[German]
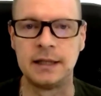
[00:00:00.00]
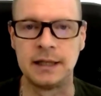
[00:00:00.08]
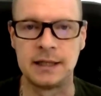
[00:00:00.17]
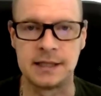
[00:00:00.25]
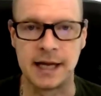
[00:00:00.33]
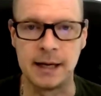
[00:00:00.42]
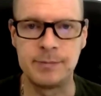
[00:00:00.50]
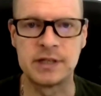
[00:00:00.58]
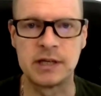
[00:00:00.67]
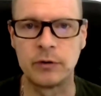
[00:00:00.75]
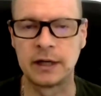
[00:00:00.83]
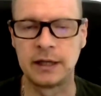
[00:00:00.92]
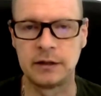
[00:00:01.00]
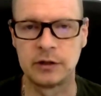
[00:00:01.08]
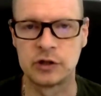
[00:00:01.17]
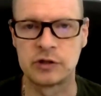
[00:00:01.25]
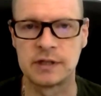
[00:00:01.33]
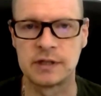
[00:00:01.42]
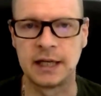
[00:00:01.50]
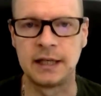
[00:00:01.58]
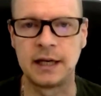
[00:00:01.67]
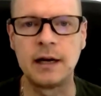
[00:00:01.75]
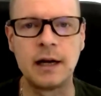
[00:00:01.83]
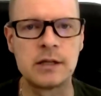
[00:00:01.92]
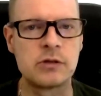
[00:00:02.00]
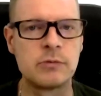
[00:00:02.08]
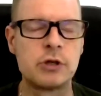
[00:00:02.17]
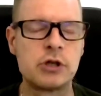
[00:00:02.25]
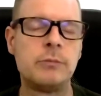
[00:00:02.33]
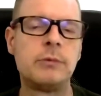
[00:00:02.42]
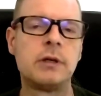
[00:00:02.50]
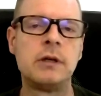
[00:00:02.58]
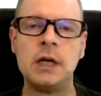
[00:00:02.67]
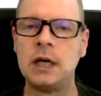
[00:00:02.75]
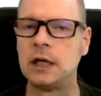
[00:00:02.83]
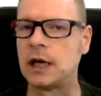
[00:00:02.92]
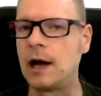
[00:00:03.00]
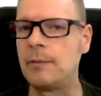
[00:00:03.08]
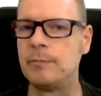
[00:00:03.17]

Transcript: dich selbst auch kritisch zu sehen, dann kannst du bestimmte ja,